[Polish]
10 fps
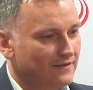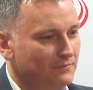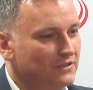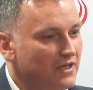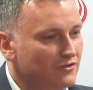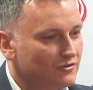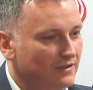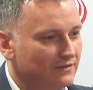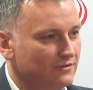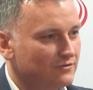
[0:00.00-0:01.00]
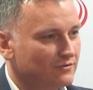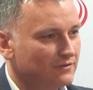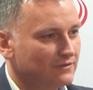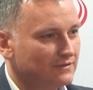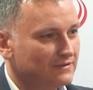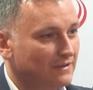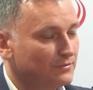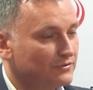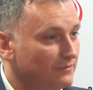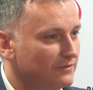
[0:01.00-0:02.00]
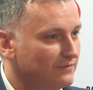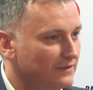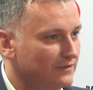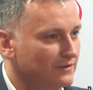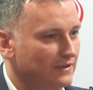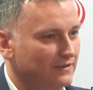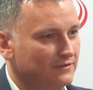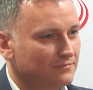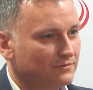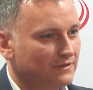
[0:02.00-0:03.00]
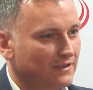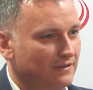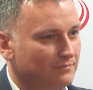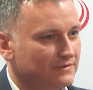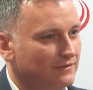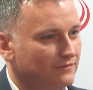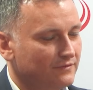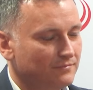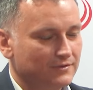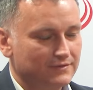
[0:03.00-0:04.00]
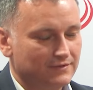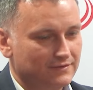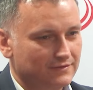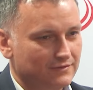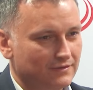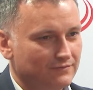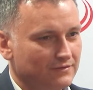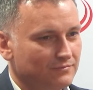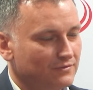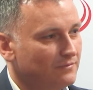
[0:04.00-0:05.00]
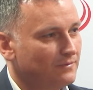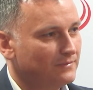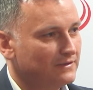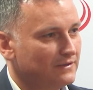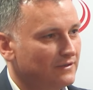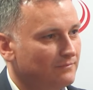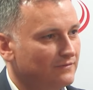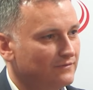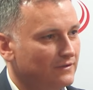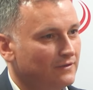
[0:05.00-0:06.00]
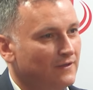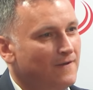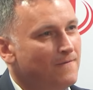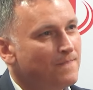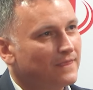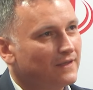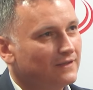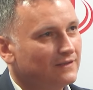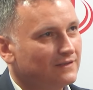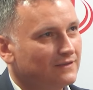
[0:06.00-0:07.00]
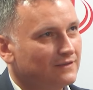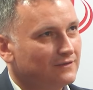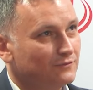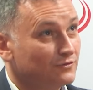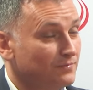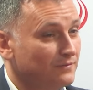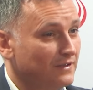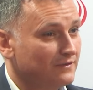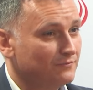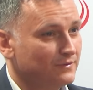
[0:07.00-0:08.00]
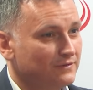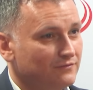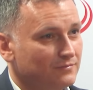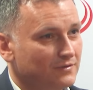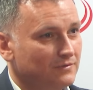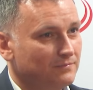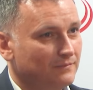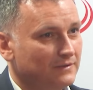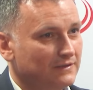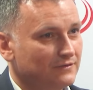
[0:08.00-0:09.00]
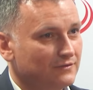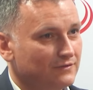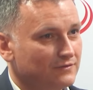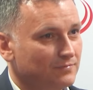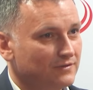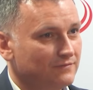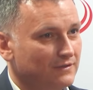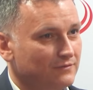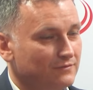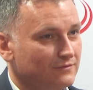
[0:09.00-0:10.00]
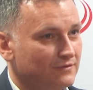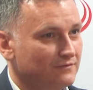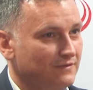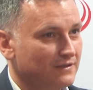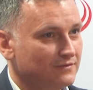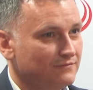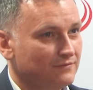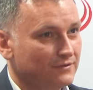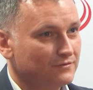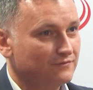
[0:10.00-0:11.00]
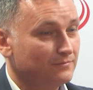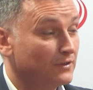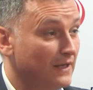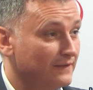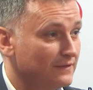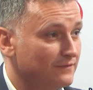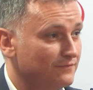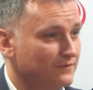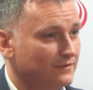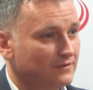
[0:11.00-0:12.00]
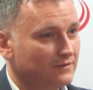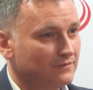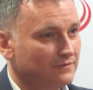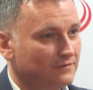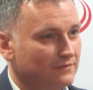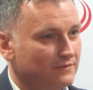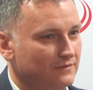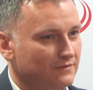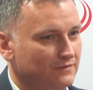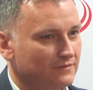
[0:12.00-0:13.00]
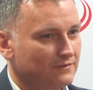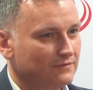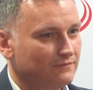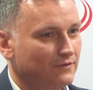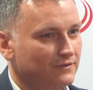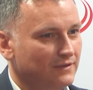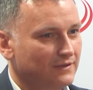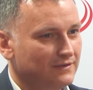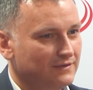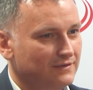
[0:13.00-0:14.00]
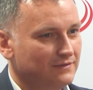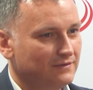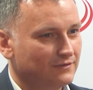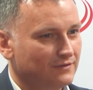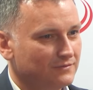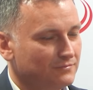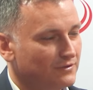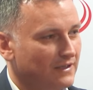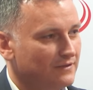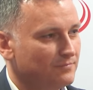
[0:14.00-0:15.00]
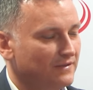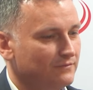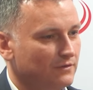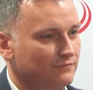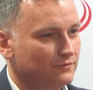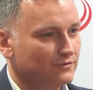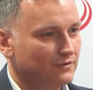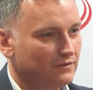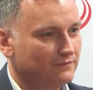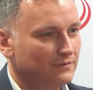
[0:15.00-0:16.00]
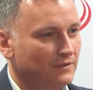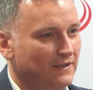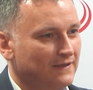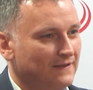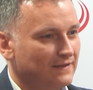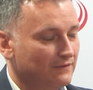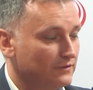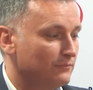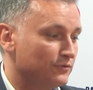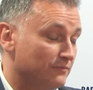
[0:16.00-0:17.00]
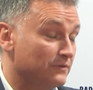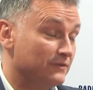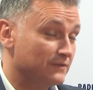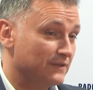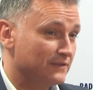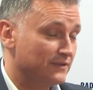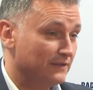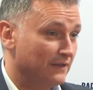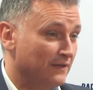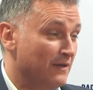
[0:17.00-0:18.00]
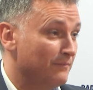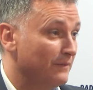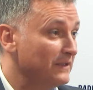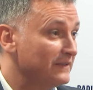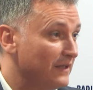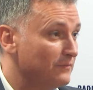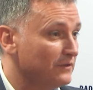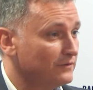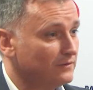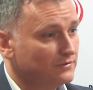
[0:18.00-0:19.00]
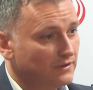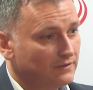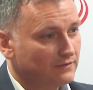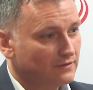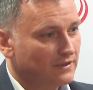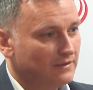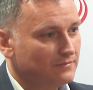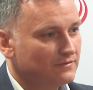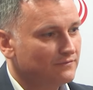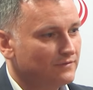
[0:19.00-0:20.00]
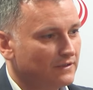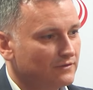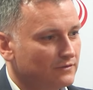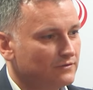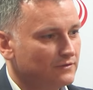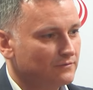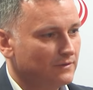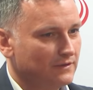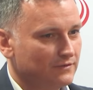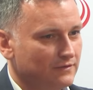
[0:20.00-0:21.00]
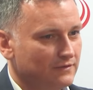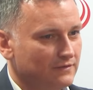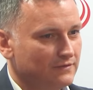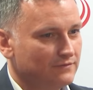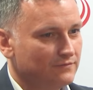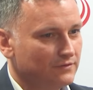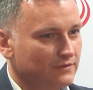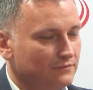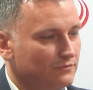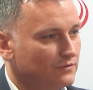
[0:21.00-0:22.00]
mniejsza niż zapotrzebowanie organizmu na podstawowe procesy życiowe, więc musimy pamiętać na pewno o E, uzupełnianiu płynów, musimy pamiętać o spożywaniu e, warzyw, owoców bogatych w e, wodę i o to, żeby organizm prawidłowo funkcjonował. Ta woda musi być dostarczana. Pamiętajmy o tym, że organizm w większości składa się z wody. U